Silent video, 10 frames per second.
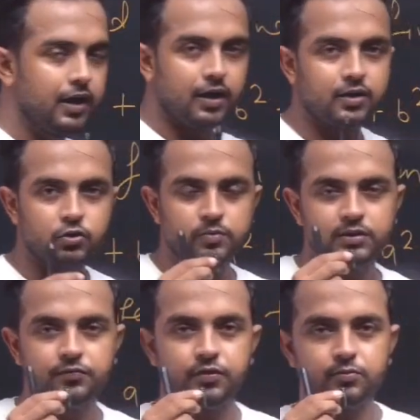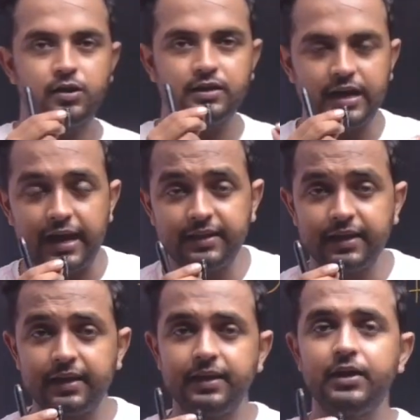अगर तुम्हें ये फॉर्मूला याद है
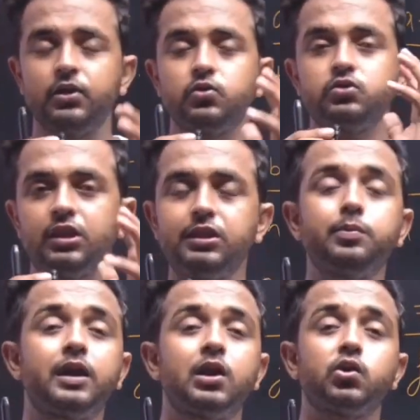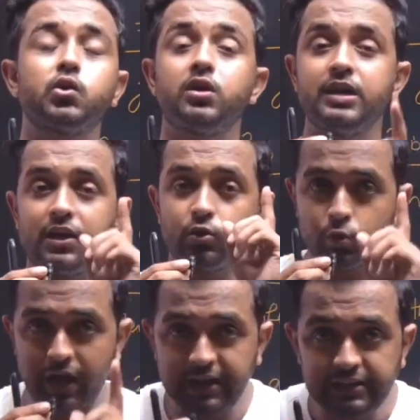तो जल्दी बना लोगे और याद
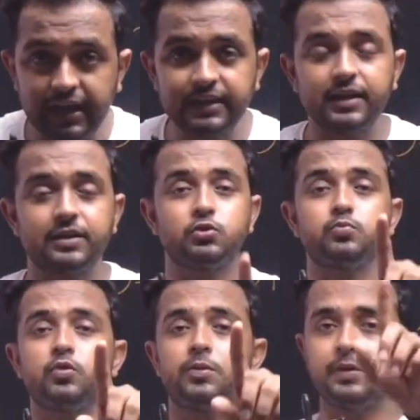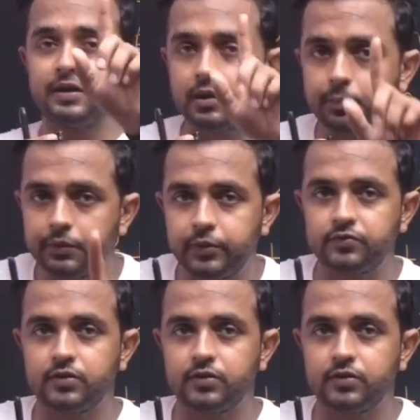होना ही चाहिए अगर तुम ओलंपियाड का प्रिपरेशन